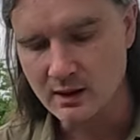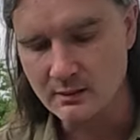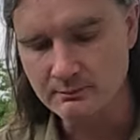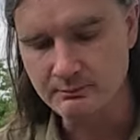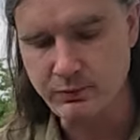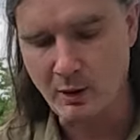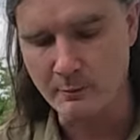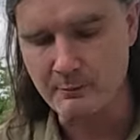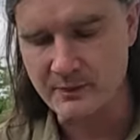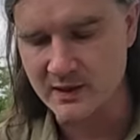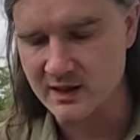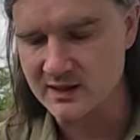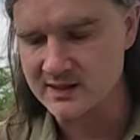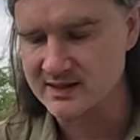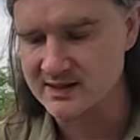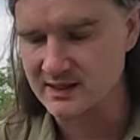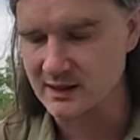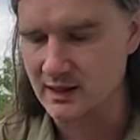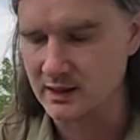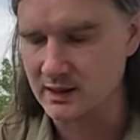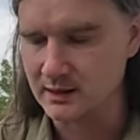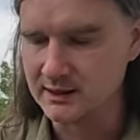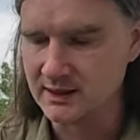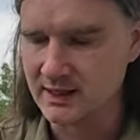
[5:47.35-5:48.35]
Po
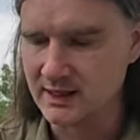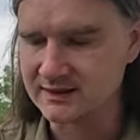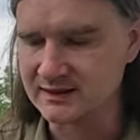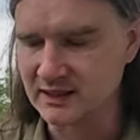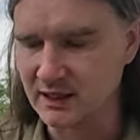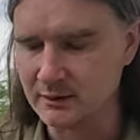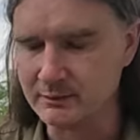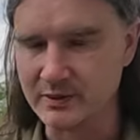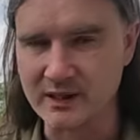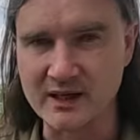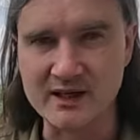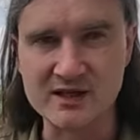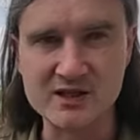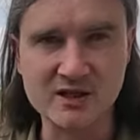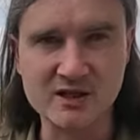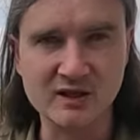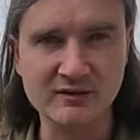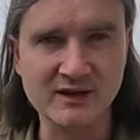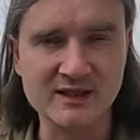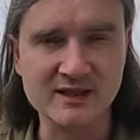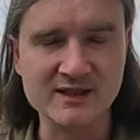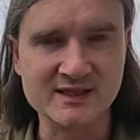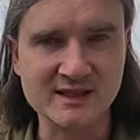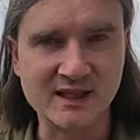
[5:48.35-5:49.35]
pilsa jak najbardziej,
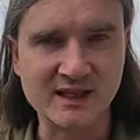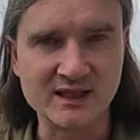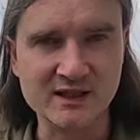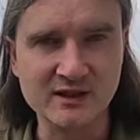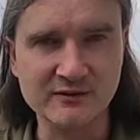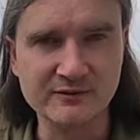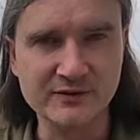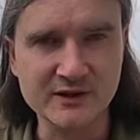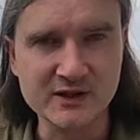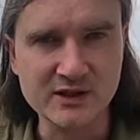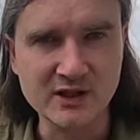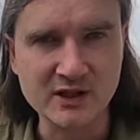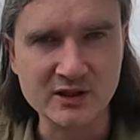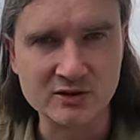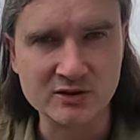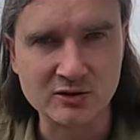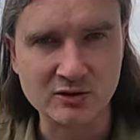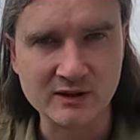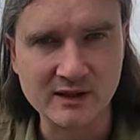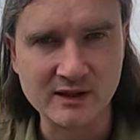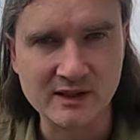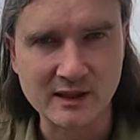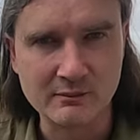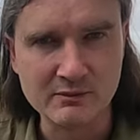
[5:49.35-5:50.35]
więc taki wynik
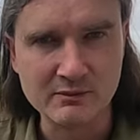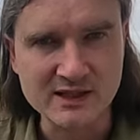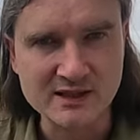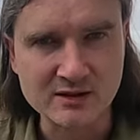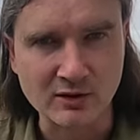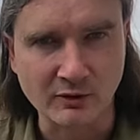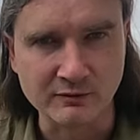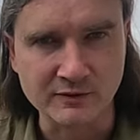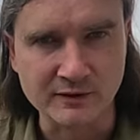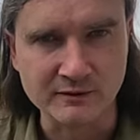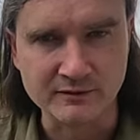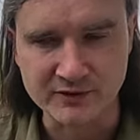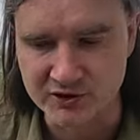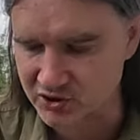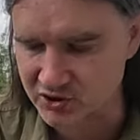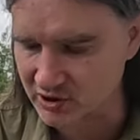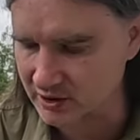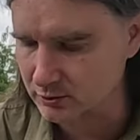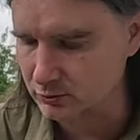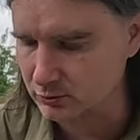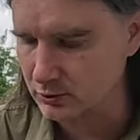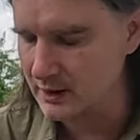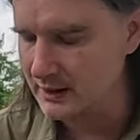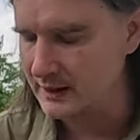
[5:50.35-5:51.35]
trochę remisowy
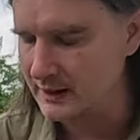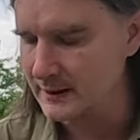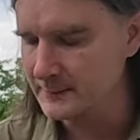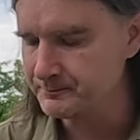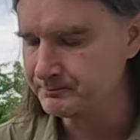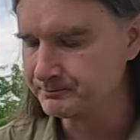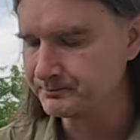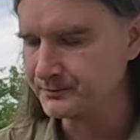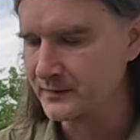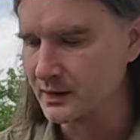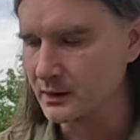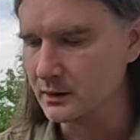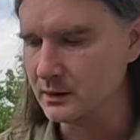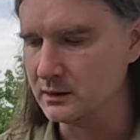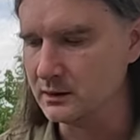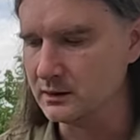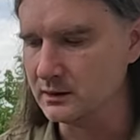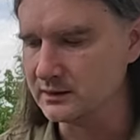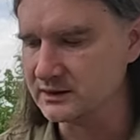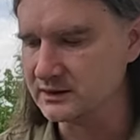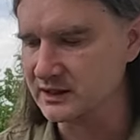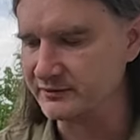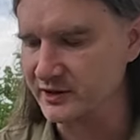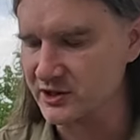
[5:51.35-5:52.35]
wyszedł.
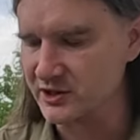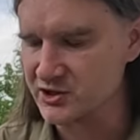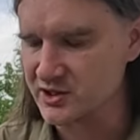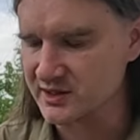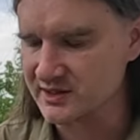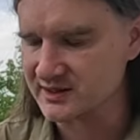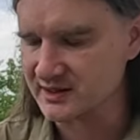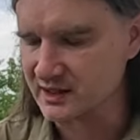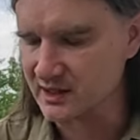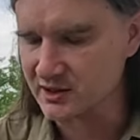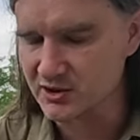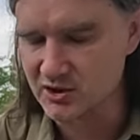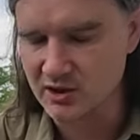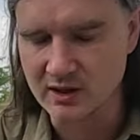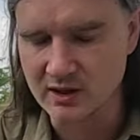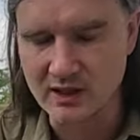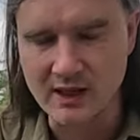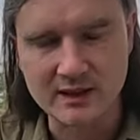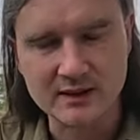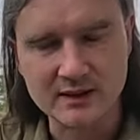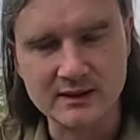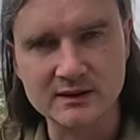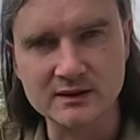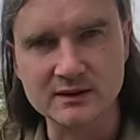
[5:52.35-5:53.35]
Y, dawajcie znać,
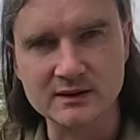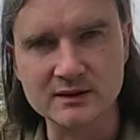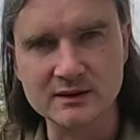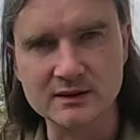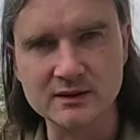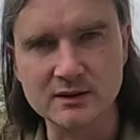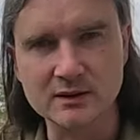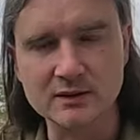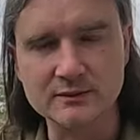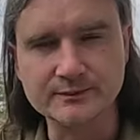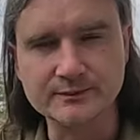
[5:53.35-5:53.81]
jak y,